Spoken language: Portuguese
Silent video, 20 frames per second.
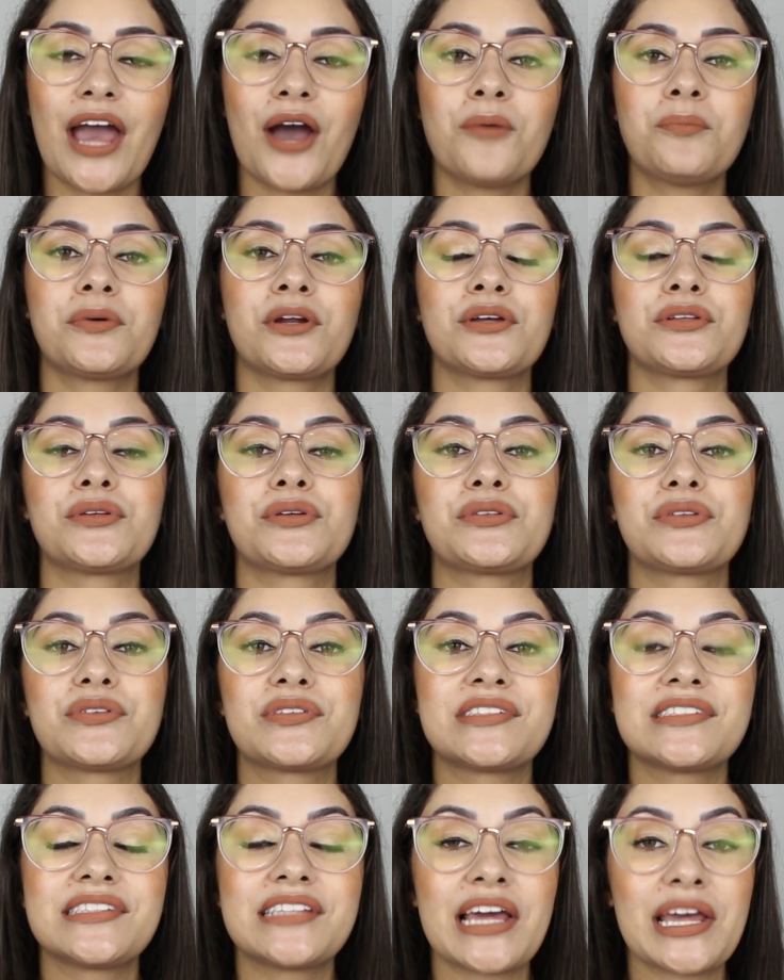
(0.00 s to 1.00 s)
É um
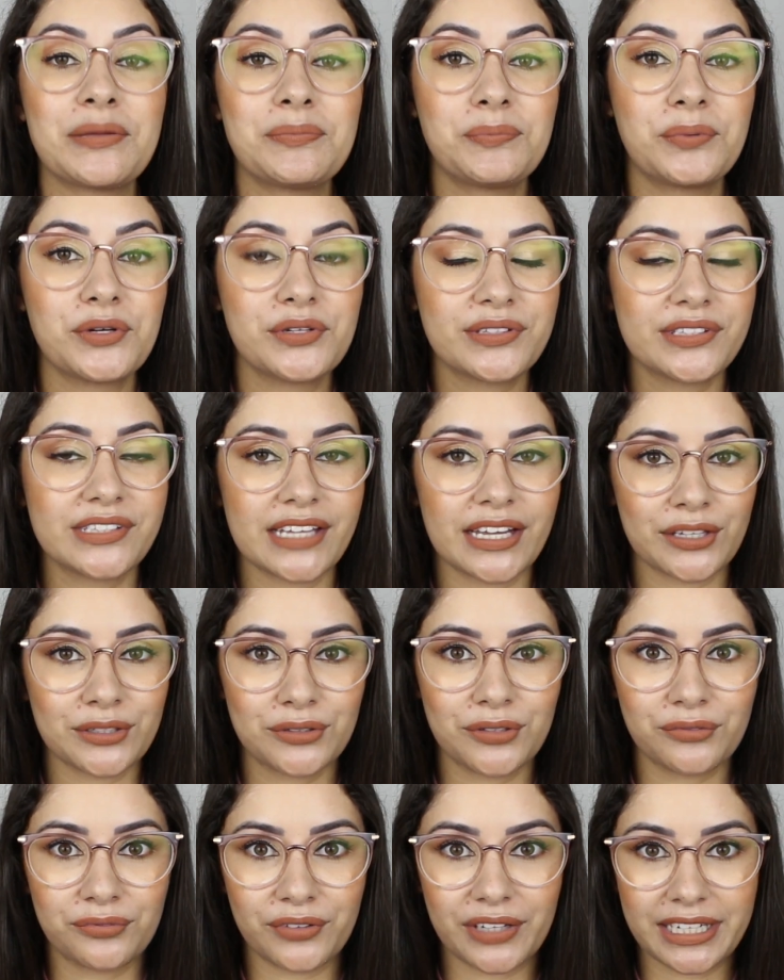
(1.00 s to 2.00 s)
produto
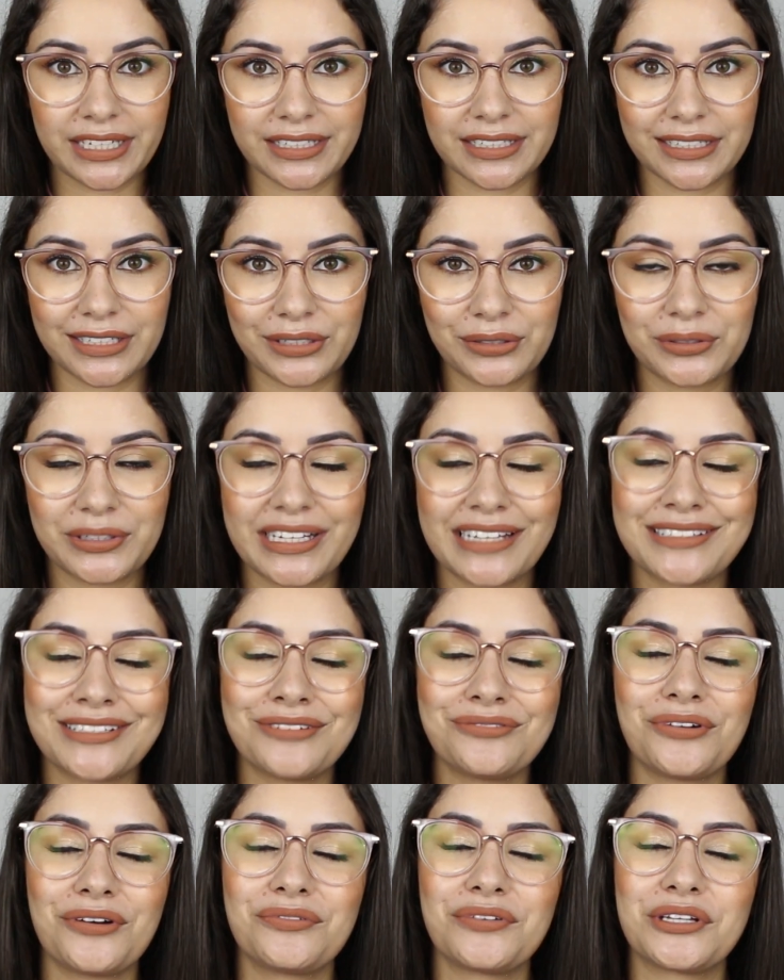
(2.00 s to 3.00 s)
100% vegano,
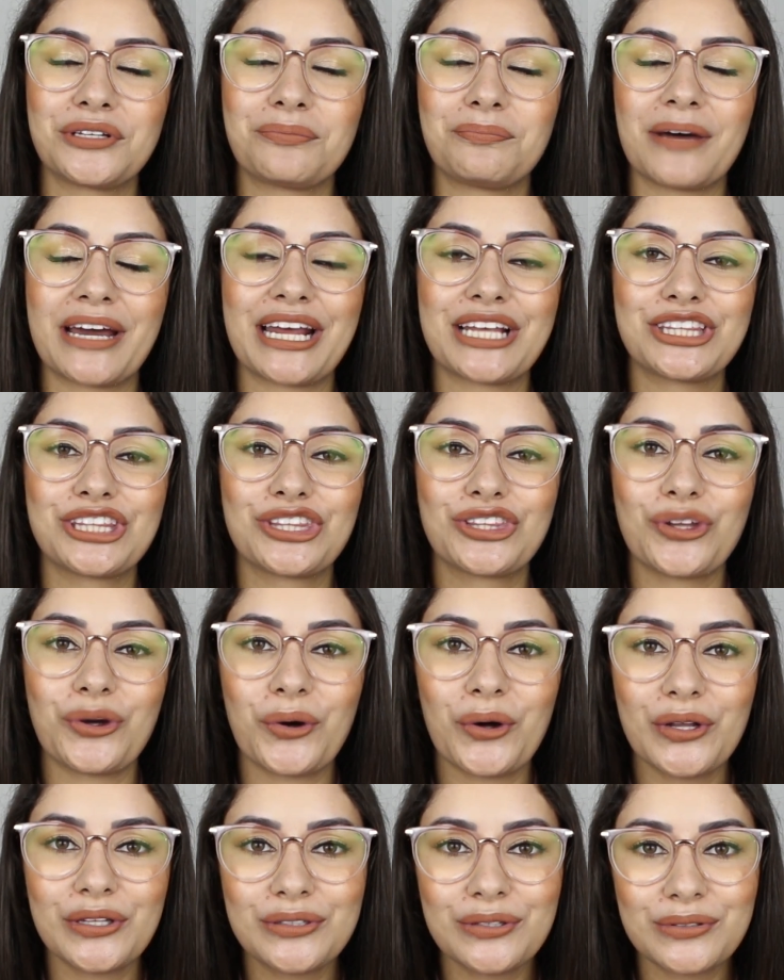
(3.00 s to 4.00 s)
desenvolvido para
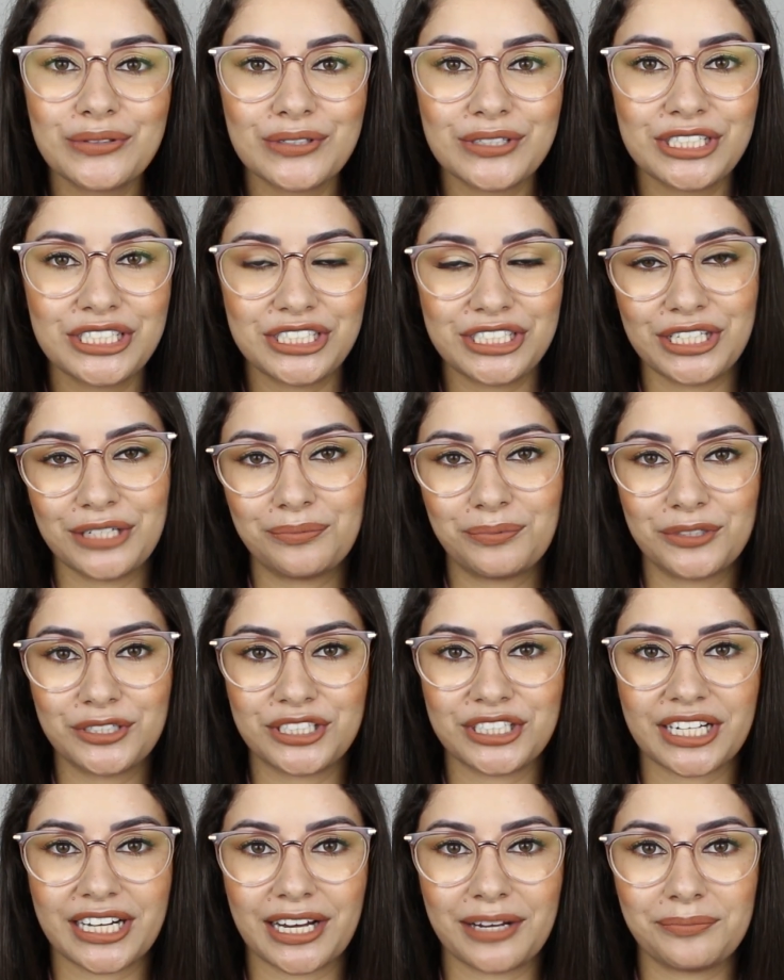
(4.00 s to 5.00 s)
todos os
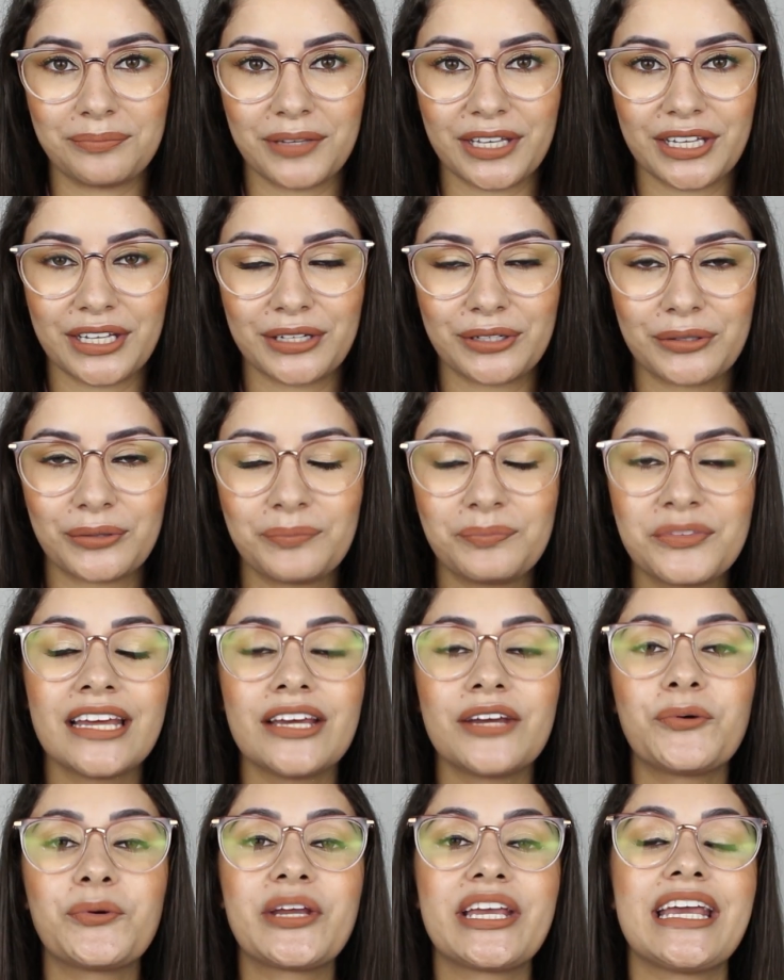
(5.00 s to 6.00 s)
tipos de cabelo.
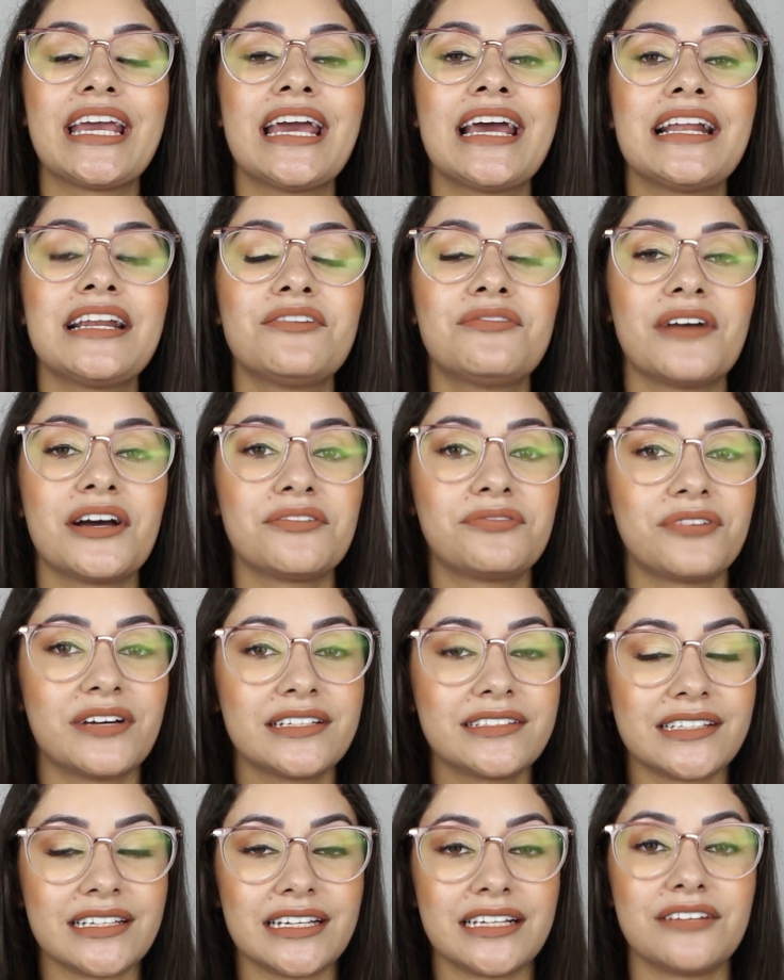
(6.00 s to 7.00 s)
E o que ele vai fazer?